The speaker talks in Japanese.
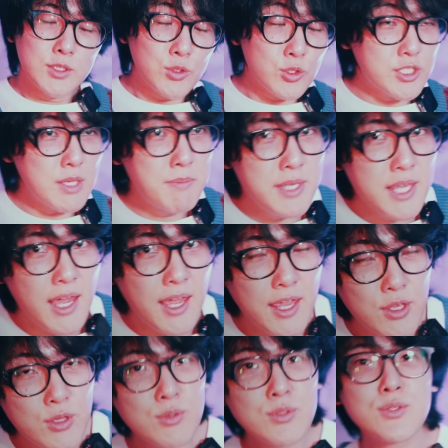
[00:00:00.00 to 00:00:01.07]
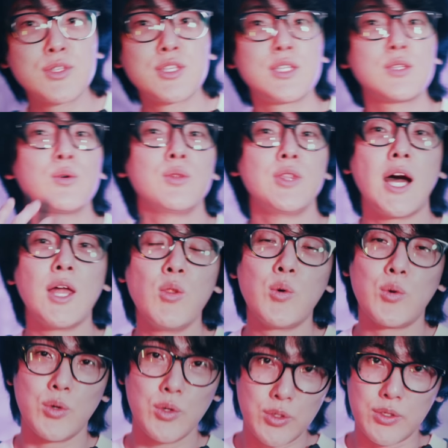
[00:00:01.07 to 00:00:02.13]
そして宮江ゆずきと名
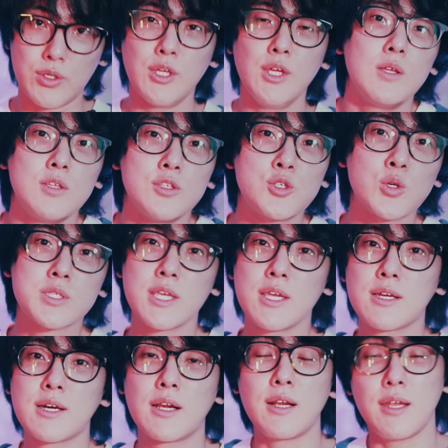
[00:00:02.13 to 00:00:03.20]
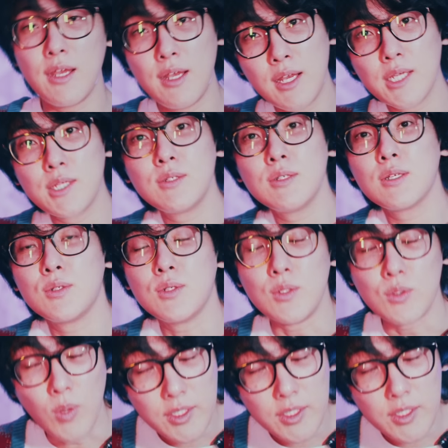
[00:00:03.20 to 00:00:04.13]
乗る女性から連絡が来る。